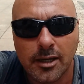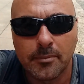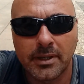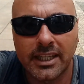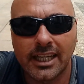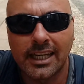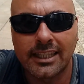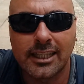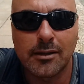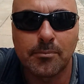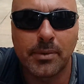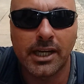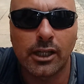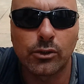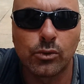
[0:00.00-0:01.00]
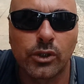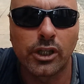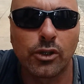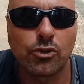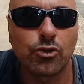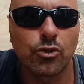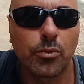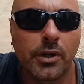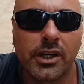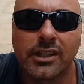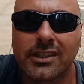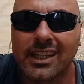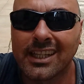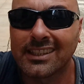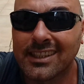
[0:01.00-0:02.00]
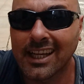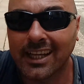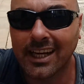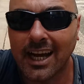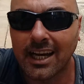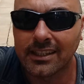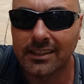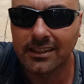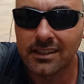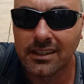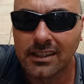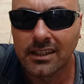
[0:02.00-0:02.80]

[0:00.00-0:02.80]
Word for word: perché le temperature non superano i 30 gradi